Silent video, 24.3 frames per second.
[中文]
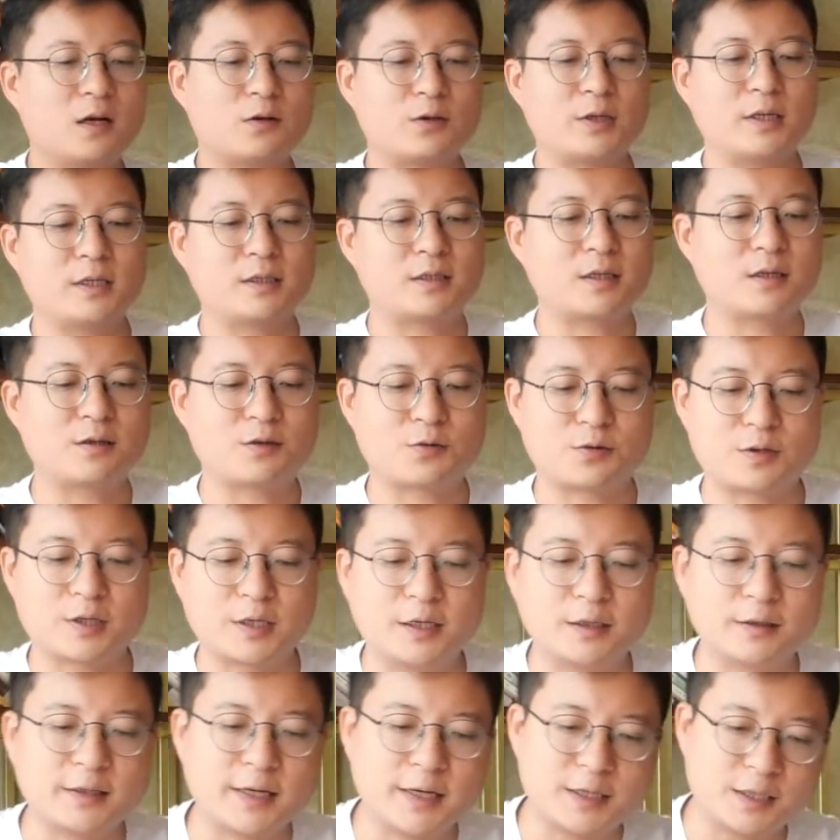所以这就
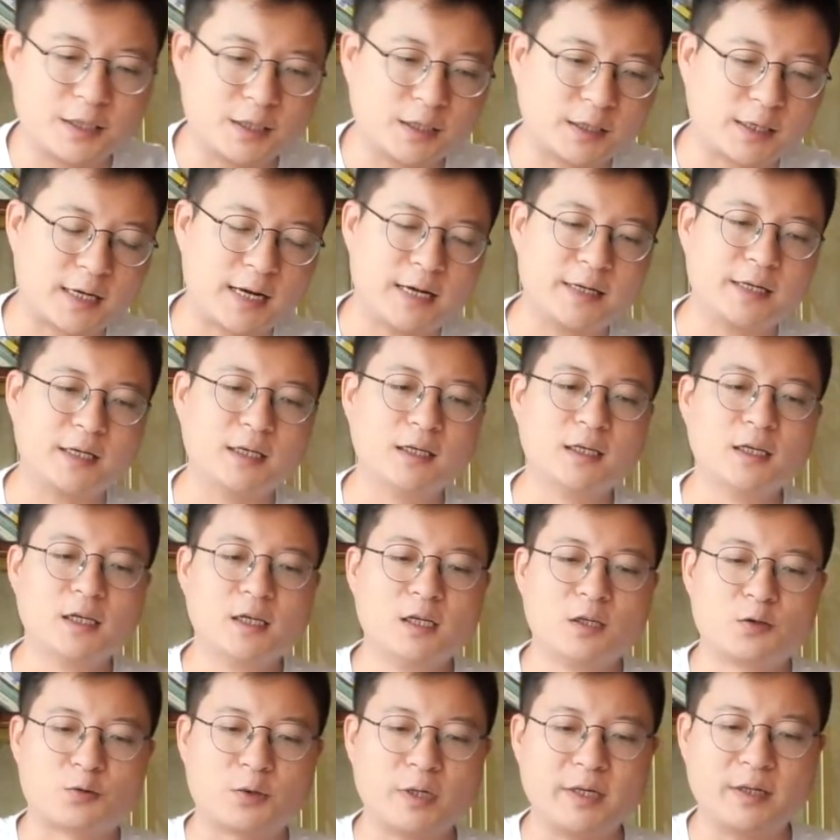是一个内地的概念。
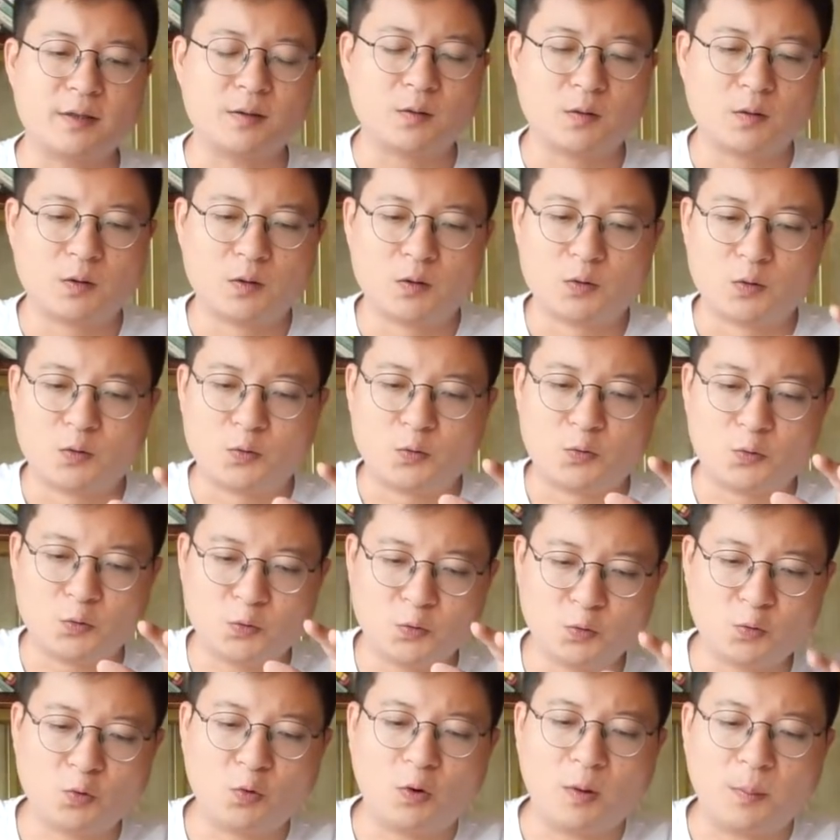所以，
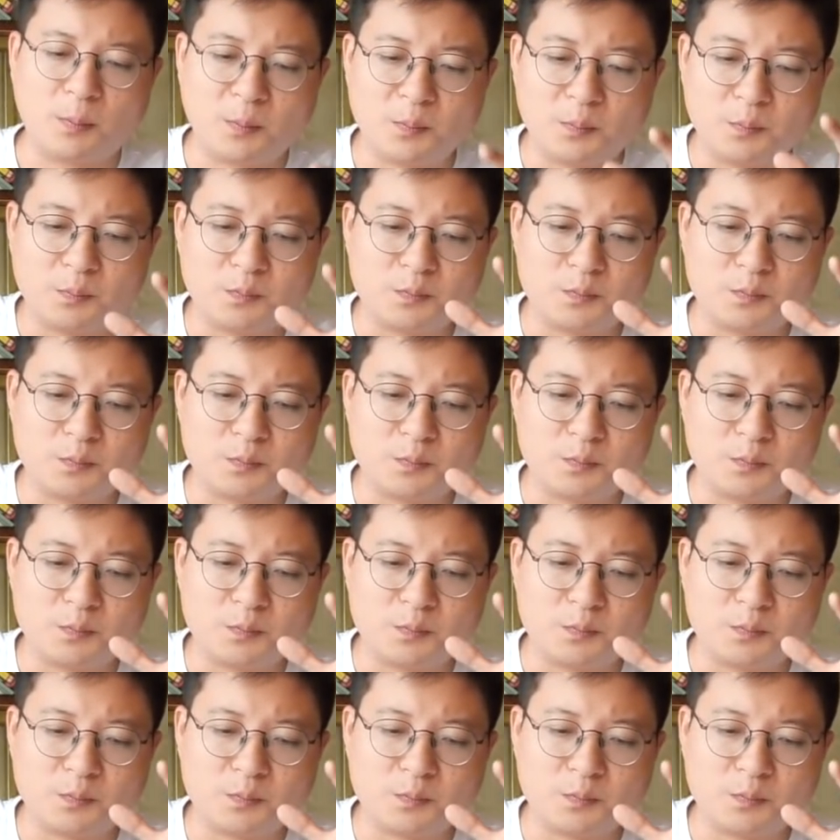如果